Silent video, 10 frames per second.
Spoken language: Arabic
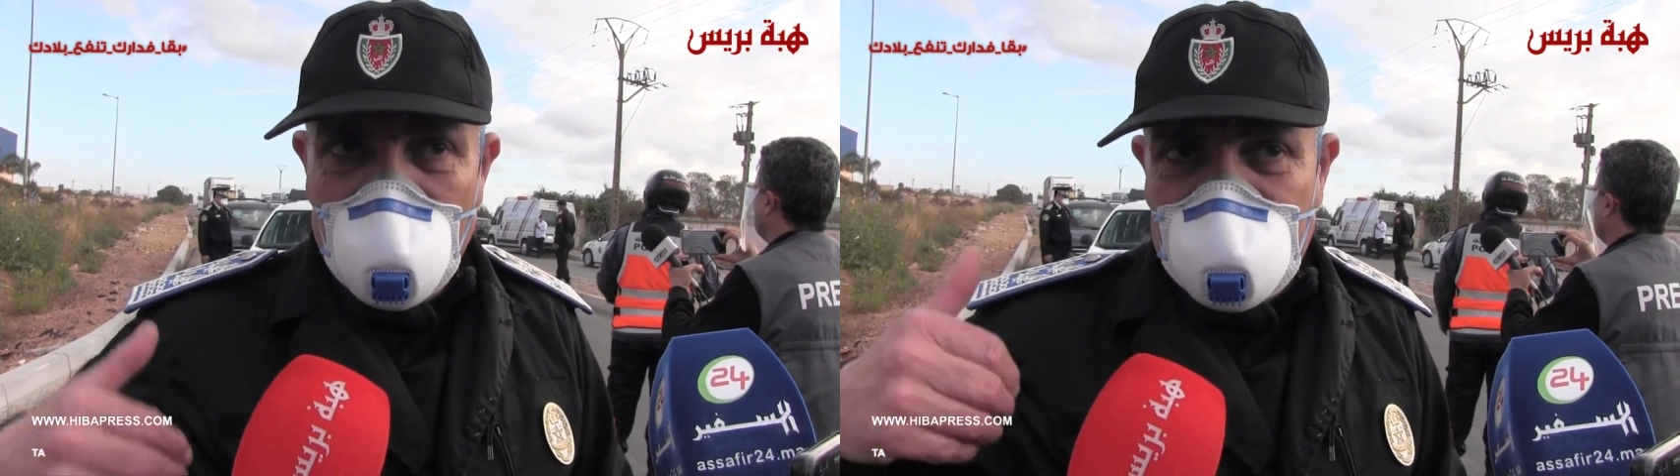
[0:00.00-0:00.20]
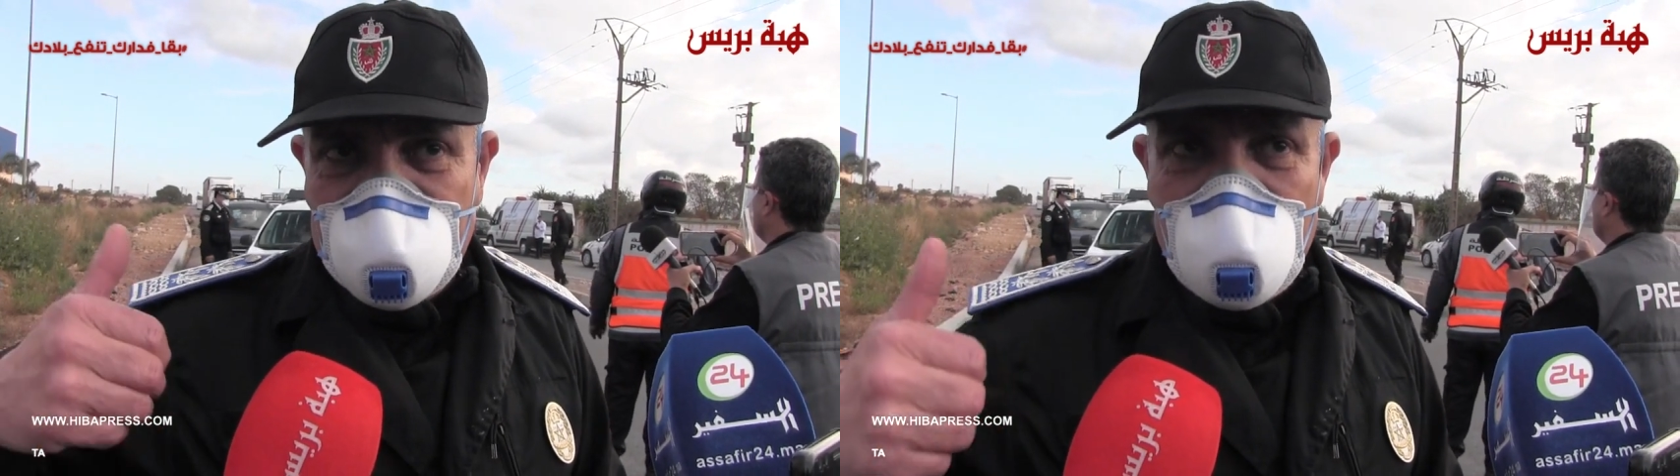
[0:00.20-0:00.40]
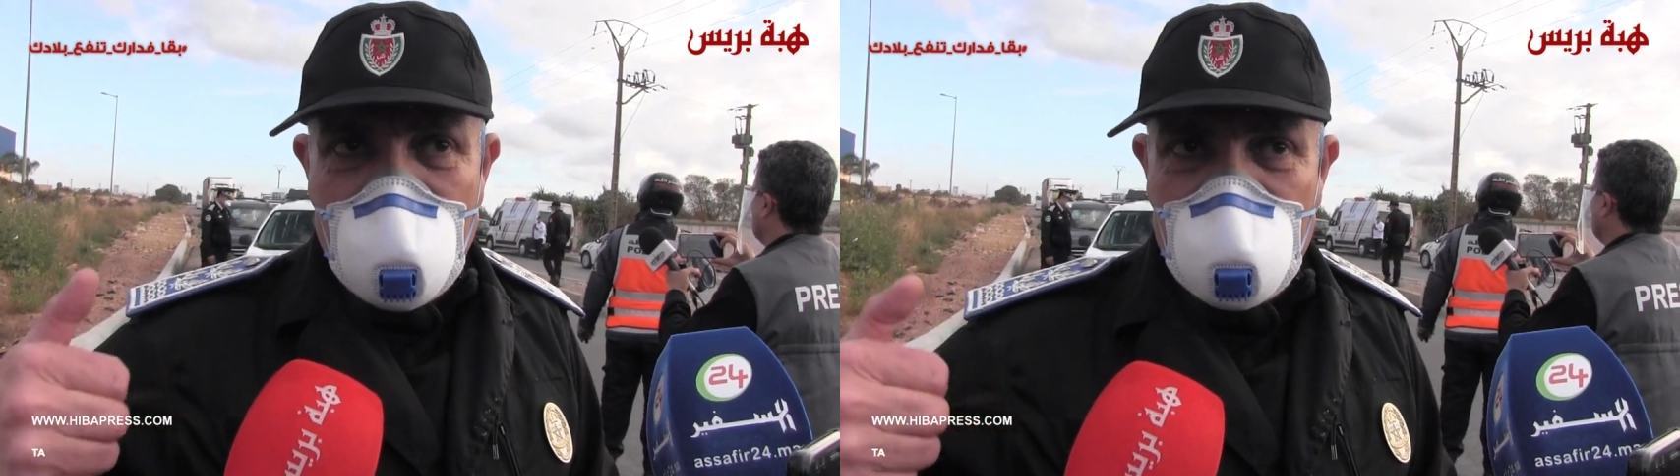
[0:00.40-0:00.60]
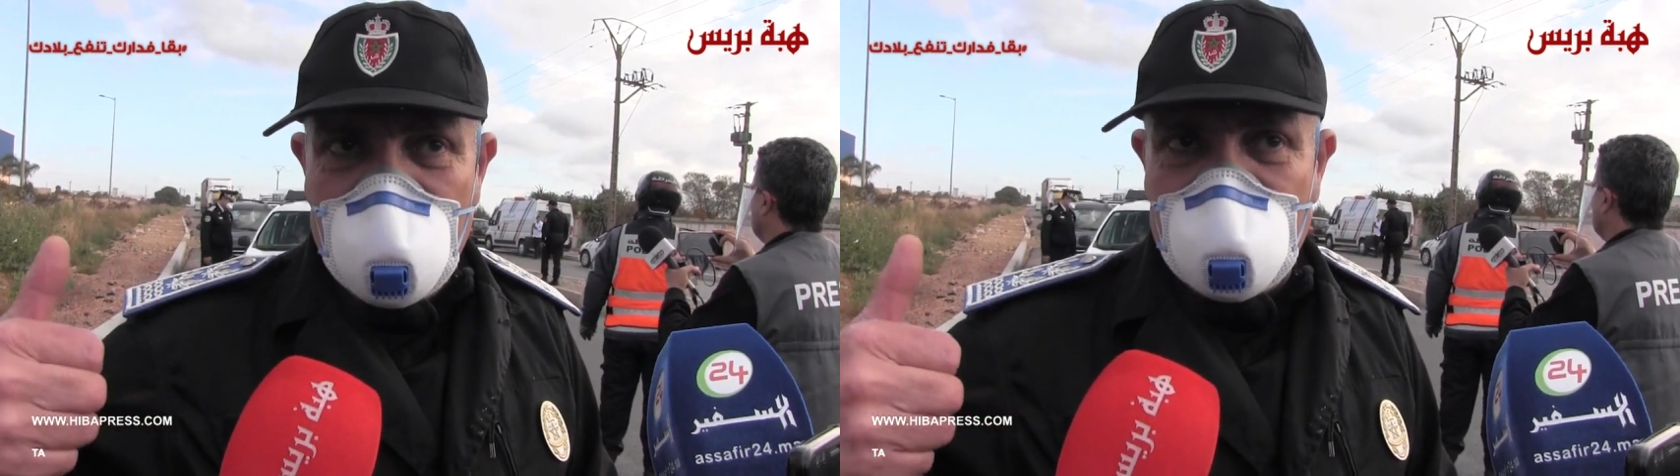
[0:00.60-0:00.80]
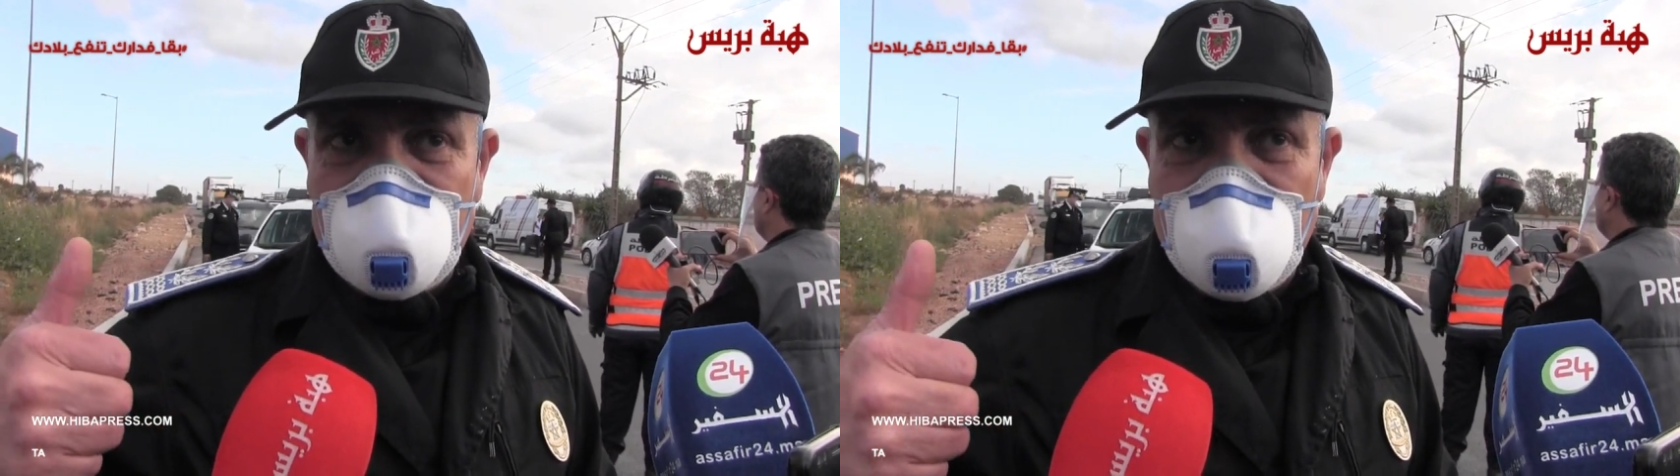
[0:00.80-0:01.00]
كتم
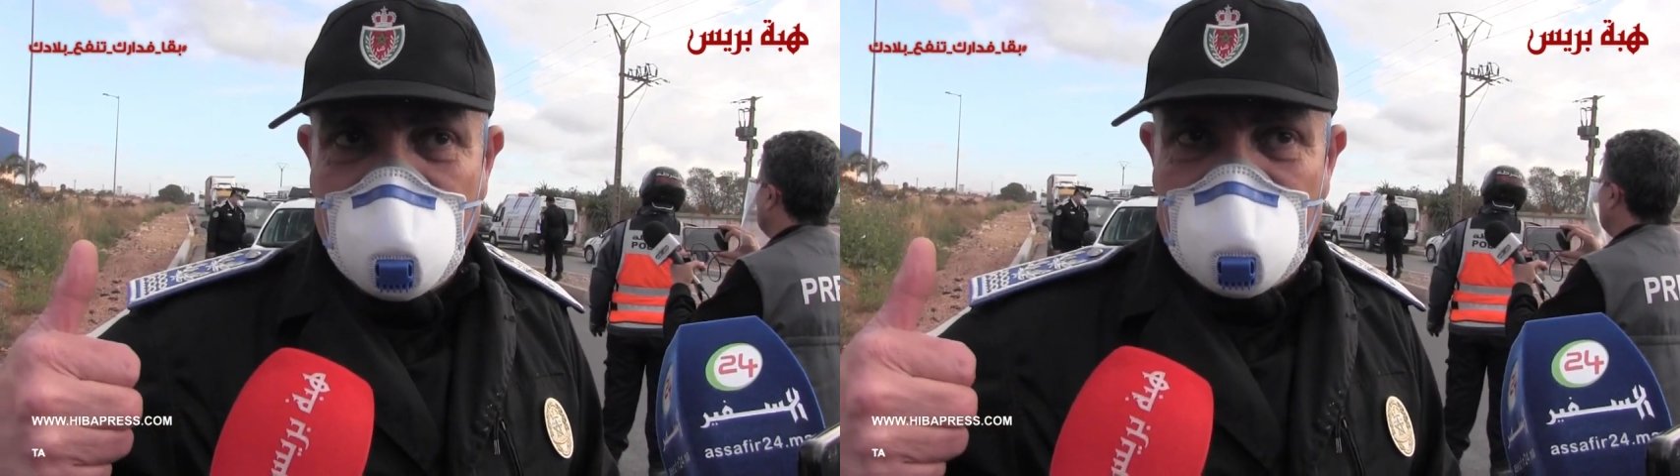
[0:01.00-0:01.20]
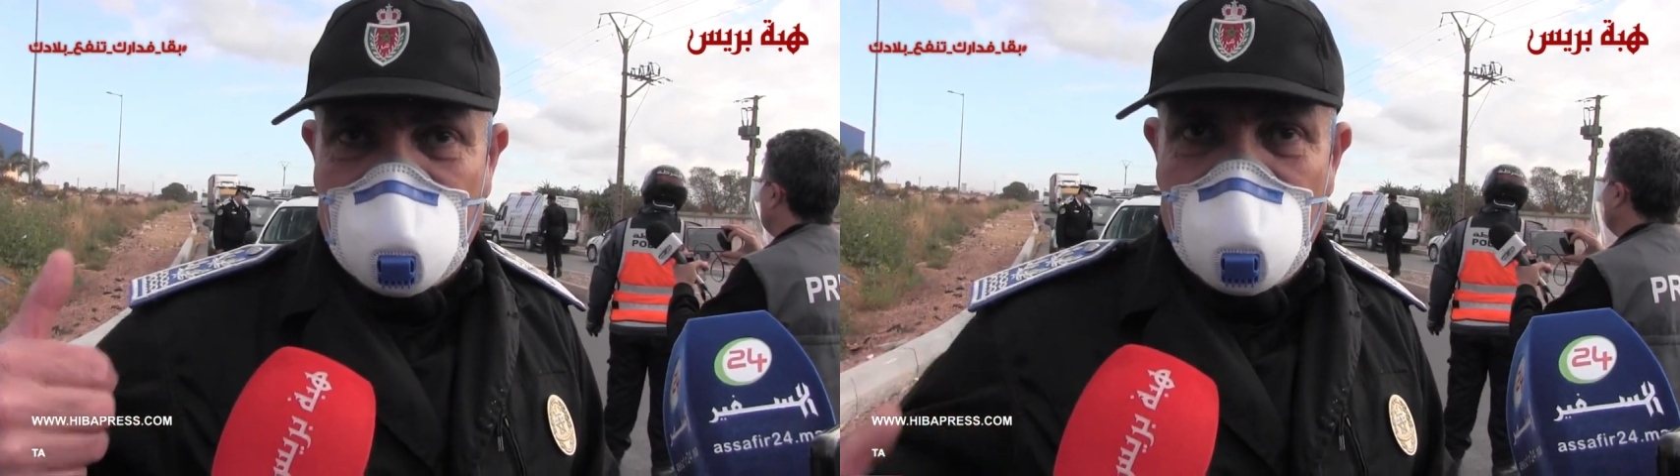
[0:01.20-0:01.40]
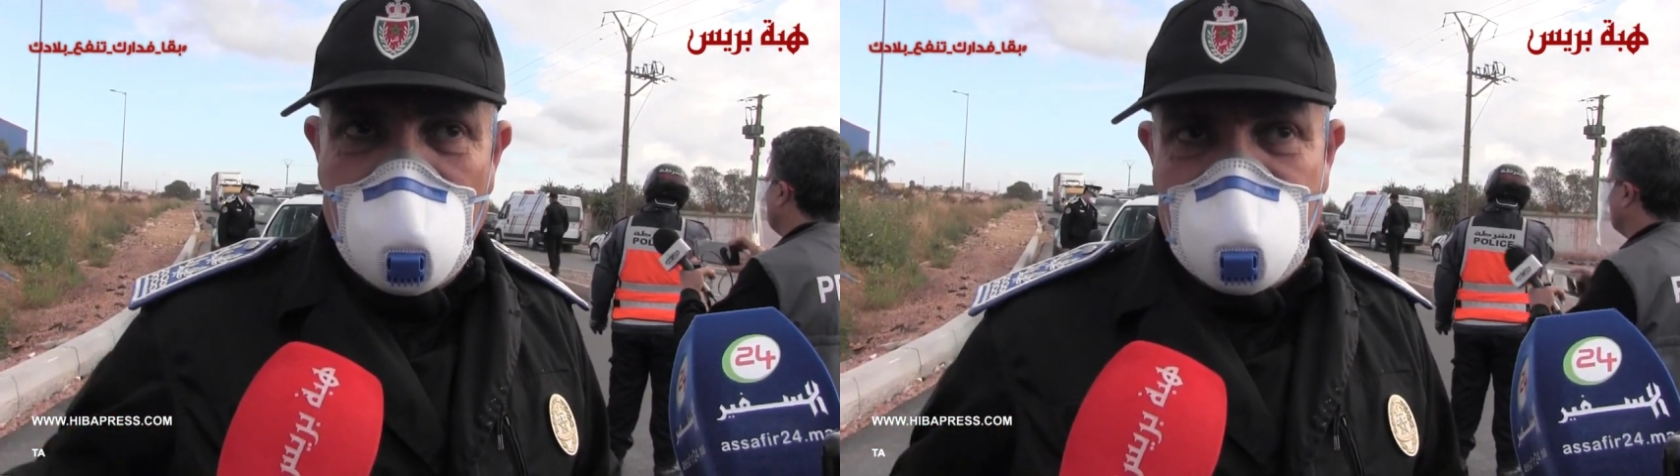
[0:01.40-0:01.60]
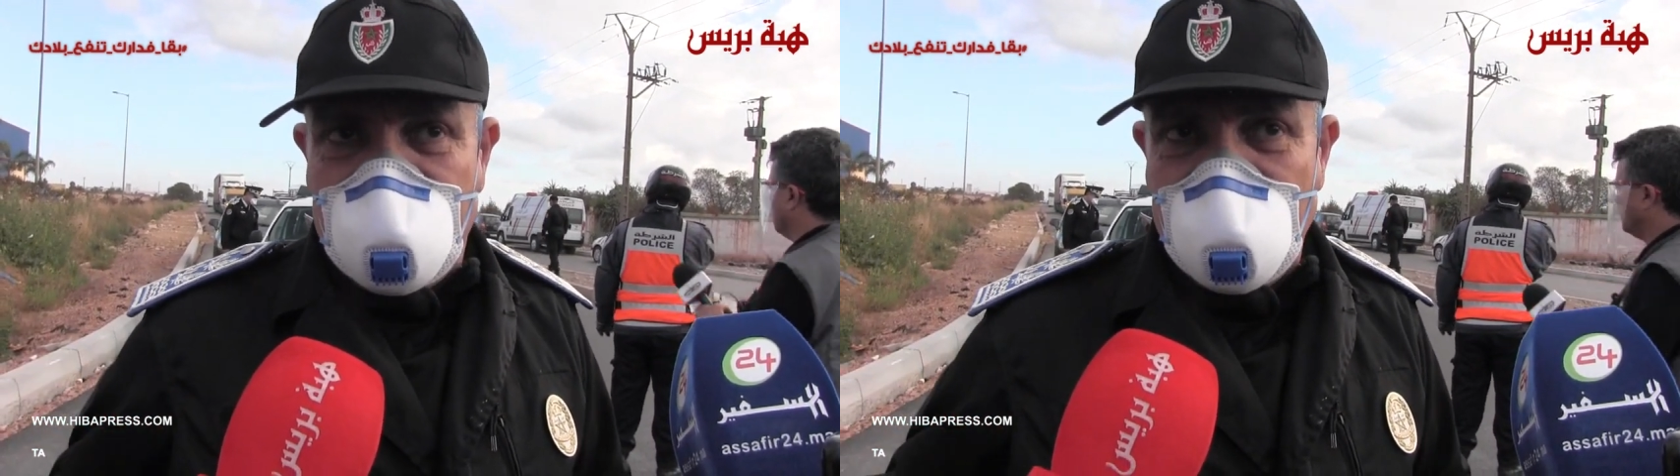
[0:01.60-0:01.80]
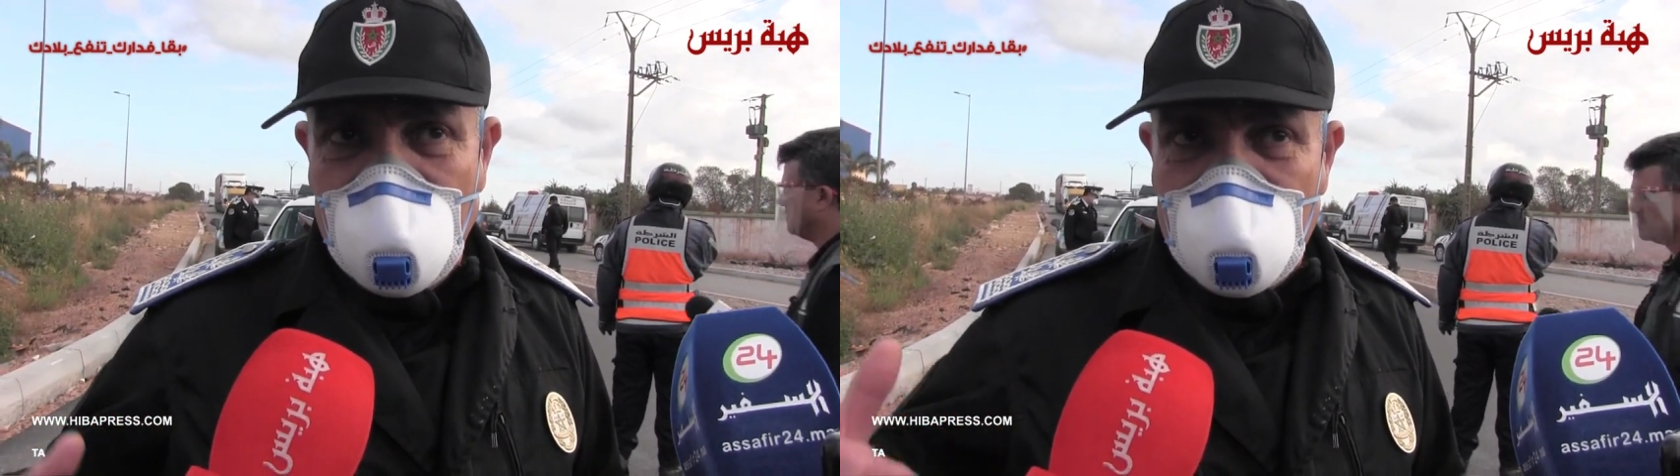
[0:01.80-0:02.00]
عمليه تنقيط حد
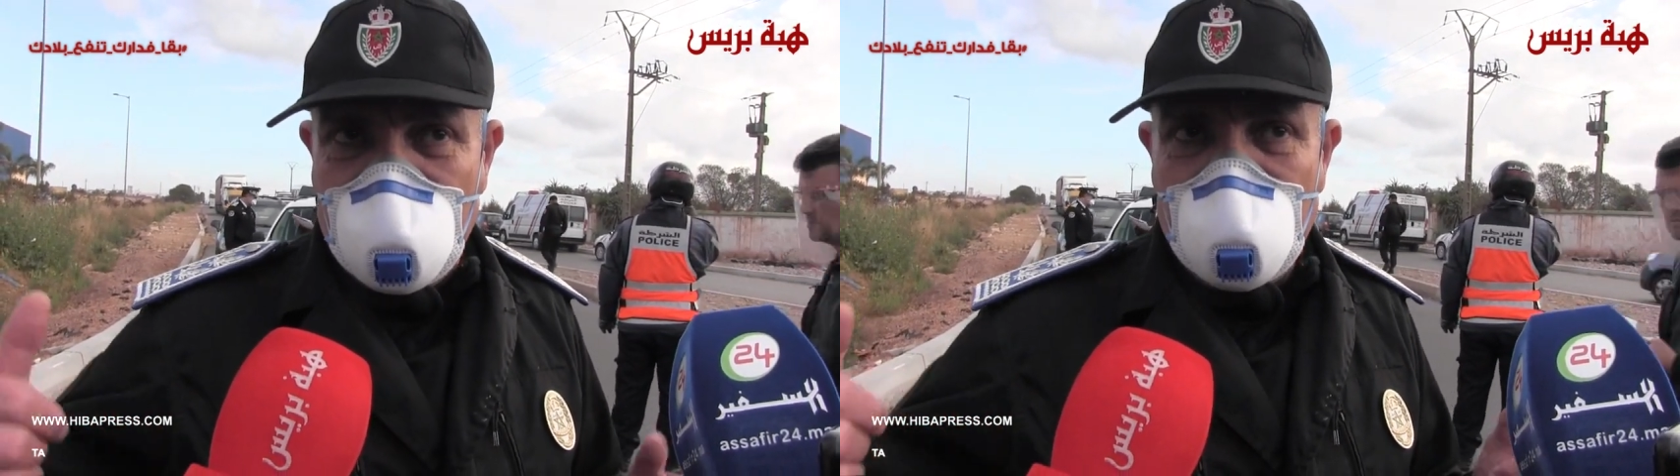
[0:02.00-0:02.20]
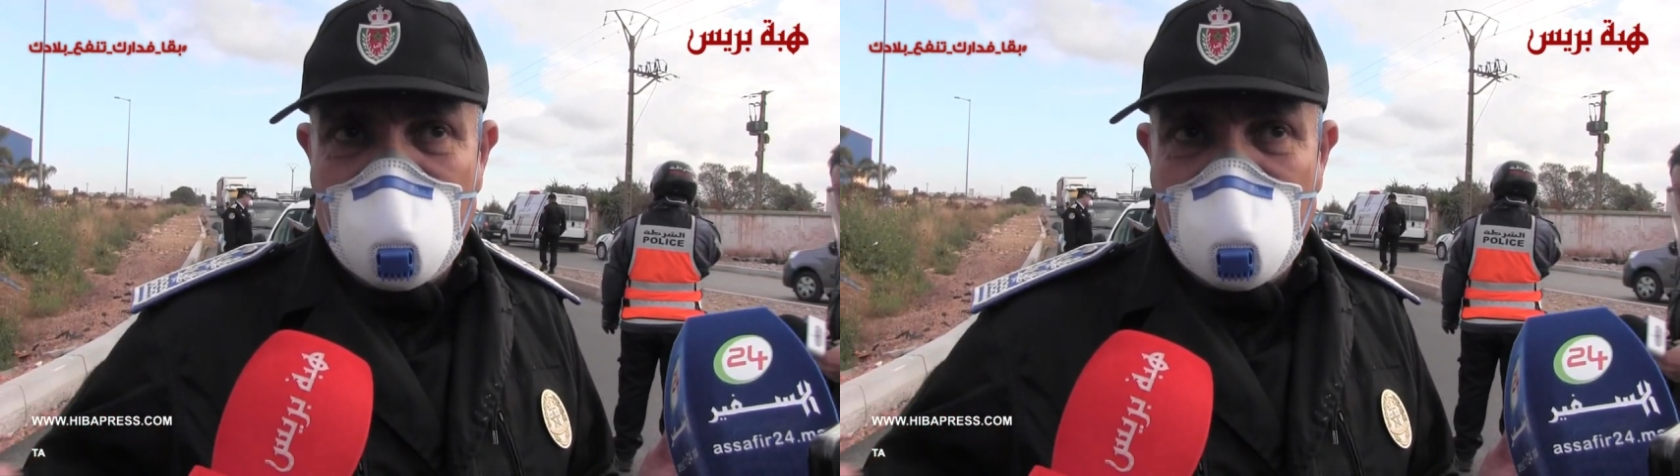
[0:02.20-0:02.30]
الساعه